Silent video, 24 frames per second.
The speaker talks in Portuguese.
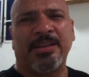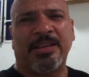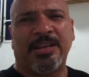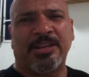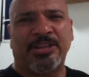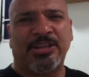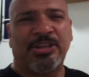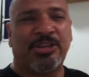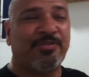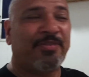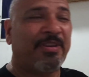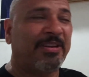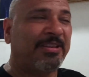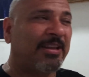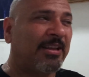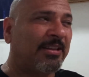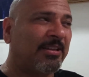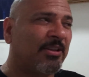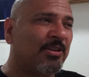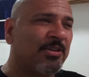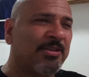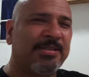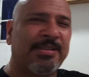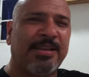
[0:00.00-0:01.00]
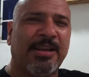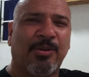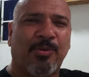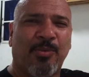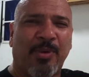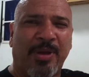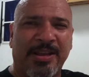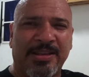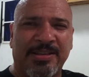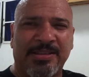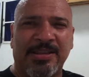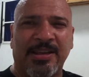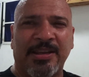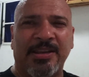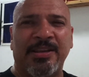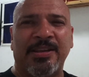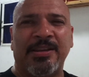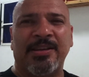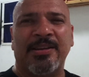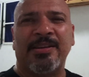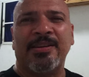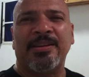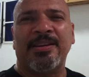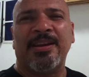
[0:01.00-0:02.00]
que a gente vai estar tá dando sequência
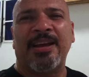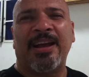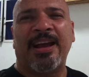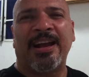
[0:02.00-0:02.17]
aí.